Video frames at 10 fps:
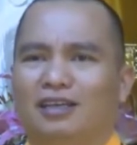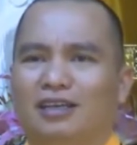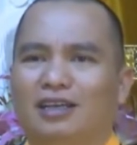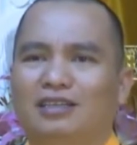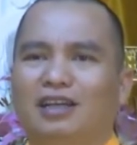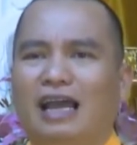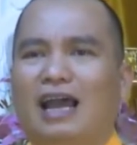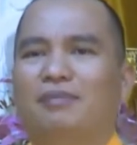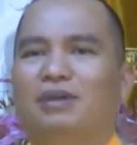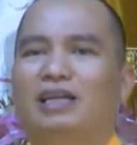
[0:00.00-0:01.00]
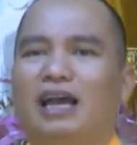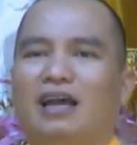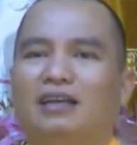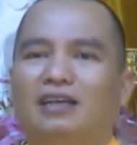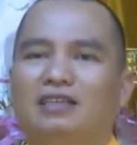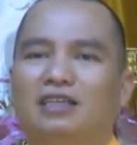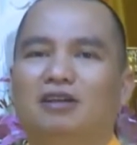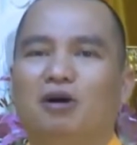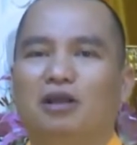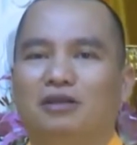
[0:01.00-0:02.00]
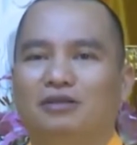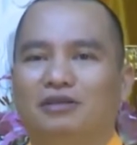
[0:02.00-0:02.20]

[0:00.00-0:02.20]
để dưỡng thai mấy tháng nữa là sinh con